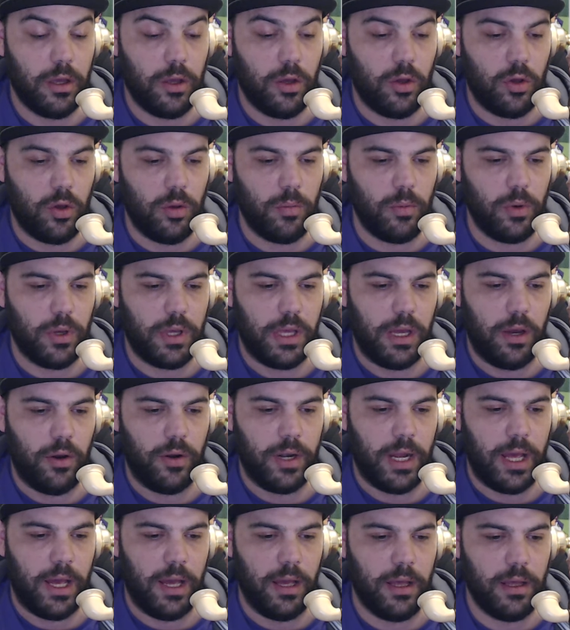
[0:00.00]
¿Cómo que
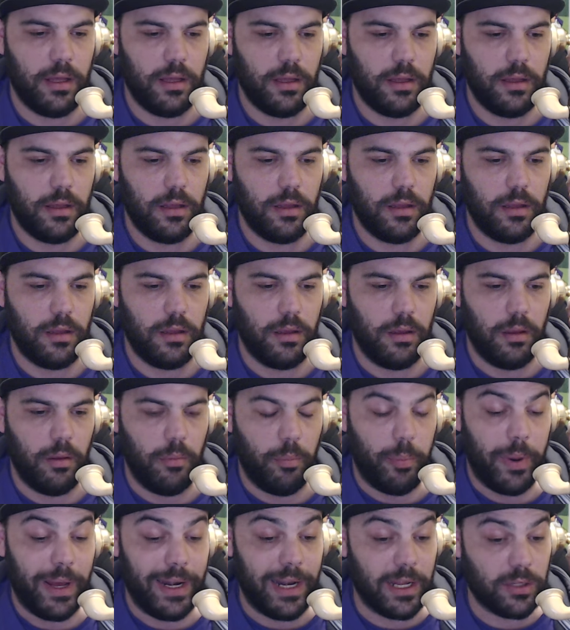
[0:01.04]
ahora?
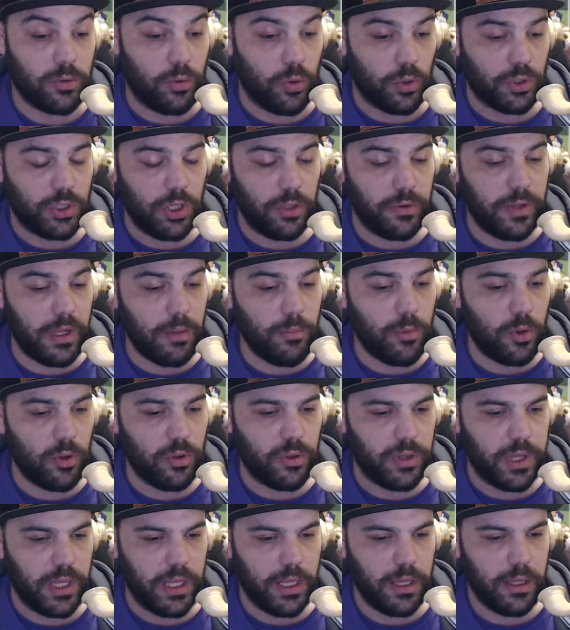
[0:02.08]
¿Para la excursión del
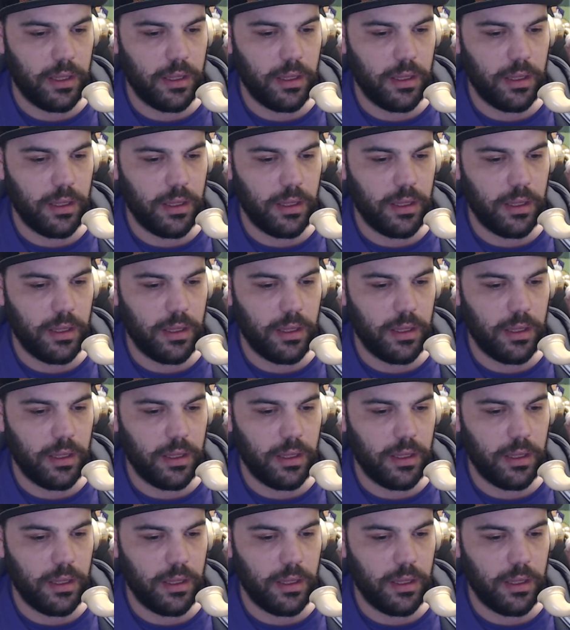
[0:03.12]
monte?